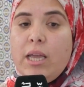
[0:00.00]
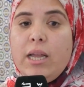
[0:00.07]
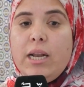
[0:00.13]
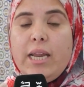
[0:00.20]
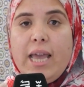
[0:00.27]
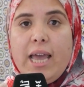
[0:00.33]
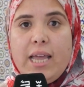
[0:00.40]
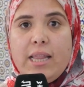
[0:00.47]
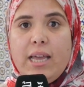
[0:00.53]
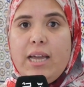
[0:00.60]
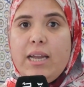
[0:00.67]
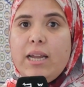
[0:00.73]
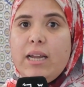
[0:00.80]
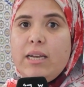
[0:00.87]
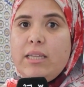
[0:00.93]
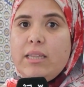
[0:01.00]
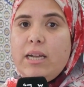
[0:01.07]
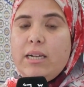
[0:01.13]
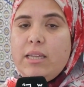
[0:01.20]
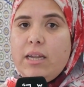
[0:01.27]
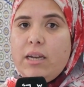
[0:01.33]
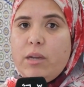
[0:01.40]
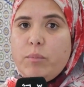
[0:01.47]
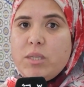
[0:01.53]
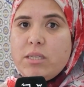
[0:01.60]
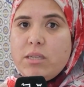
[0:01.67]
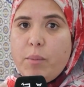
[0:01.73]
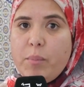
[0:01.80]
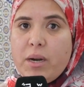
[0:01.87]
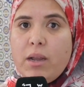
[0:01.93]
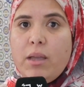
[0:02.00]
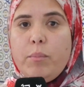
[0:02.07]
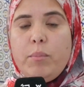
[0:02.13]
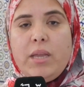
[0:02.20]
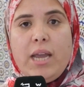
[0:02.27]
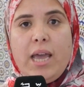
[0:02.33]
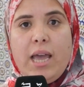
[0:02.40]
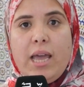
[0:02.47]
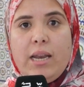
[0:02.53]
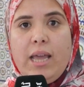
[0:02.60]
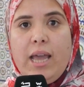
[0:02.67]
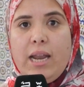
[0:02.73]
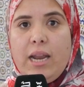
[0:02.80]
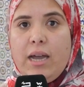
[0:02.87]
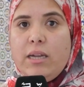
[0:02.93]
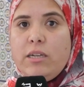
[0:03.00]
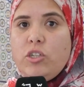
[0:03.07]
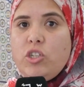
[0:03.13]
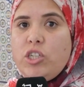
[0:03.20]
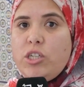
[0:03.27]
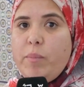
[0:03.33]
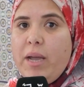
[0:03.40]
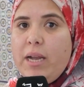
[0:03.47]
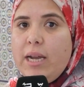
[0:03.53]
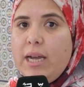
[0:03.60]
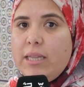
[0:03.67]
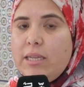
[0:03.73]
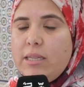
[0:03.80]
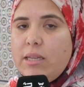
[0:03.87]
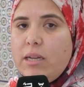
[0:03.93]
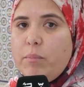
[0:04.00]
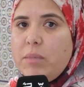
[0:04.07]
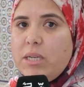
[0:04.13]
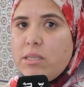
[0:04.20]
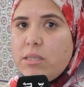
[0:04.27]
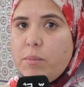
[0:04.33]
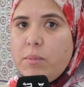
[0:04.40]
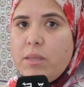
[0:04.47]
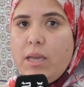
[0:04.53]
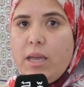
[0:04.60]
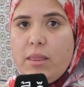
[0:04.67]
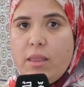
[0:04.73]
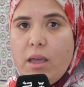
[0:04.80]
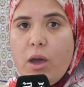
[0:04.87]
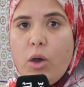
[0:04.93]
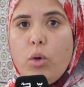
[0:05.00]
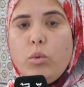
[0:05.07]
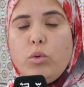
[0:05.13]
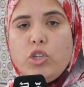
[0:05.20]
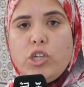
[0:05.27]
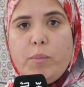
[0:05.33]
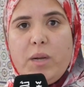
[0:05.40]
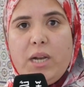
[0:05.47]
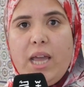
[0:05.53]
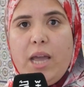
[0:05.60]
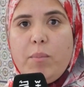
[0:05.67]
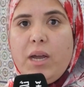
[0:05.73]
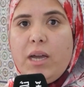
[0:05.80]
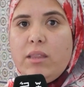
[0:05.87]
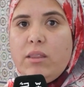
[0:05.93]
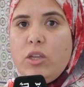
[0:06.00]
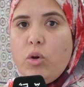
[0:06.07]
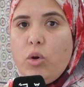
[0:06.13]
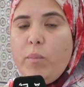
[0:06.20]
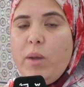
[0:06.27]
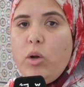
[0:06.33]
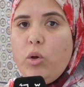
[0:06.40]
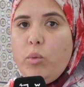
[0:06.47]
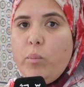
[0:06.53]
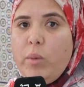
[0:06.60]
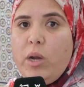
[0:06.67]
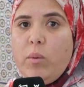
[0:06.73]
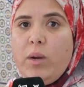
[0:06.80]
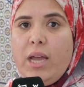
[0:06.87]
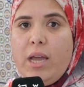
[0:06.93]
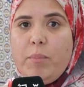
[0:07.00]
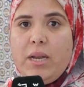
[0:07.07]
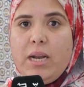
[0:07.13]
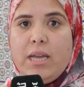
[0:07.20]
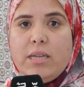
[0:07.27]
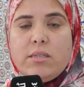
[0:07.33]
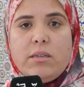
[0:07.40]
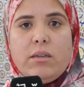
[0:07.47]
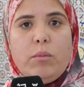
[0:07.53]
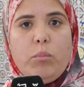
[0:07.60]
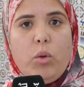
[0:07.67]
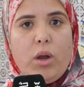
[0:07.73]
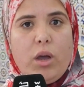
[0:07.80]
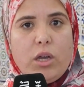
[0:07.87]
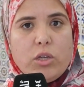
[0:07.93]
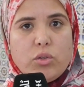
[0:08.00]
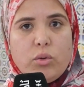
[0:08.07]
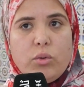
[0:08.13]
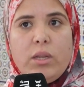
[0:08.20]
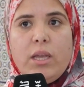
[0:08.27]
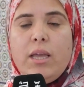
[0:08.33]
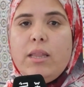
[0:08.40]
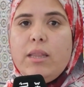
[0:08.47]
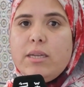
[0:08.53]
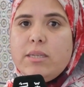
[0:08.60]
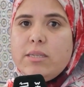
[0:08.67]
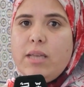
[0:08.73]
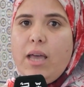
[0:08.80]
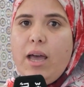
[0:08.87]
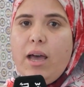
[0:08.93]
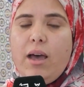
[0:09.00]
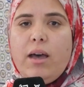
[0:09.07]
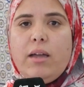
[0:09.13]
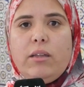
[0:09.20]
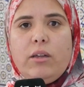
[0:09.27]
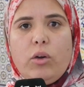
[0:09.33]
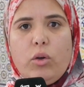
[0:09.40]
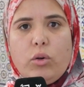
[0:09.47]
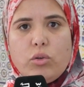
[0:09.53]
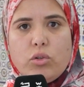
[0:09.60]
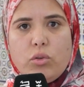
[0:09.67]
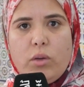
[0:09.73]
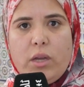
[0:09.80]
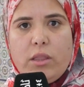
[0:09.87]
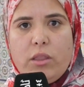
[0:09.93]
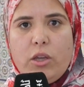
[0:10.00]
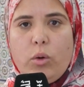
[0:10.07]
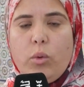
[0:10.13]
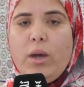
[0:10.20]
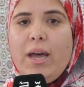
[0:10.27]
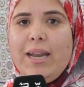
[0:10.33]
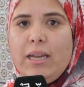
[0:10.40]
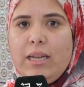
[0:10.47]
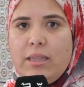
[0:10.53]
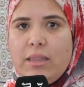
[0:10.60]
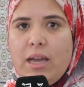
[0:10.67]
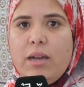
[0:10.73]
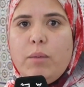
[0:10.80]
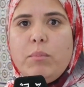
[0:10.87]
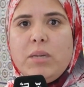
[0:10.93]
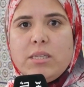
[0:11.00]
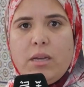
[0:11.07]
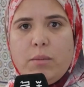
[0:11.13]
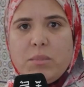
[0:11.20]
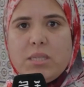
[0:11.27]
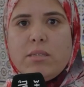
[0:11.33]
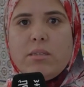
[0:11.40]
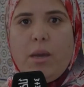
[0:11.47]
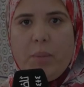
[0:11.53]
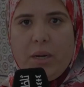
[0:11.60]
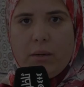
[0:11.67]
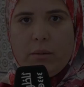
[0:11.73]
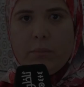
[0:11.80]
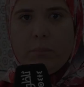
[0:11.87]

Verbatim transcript: لهذا حنا النضال ديالنا مستمر بناء على الاجتماع اللي غادي يدير المكتب ديالنا والجمع العام اللي غنديروه مع العمال والعاملات المرخصون ديك الساعه غادي نقرروا شنو كنديروا النضال مازال مستمر